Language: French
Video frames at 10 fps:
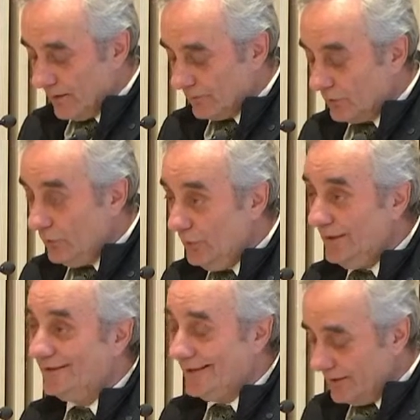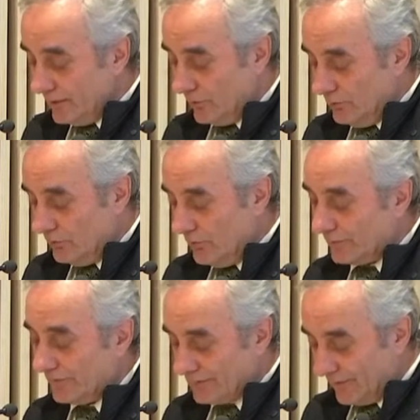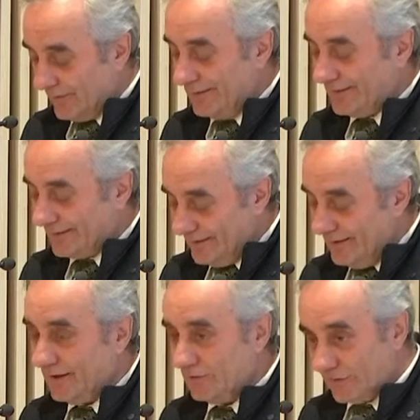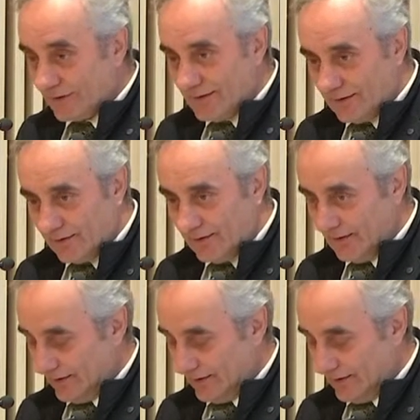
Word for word: celui des cultures scientifiques, techniques, industrielles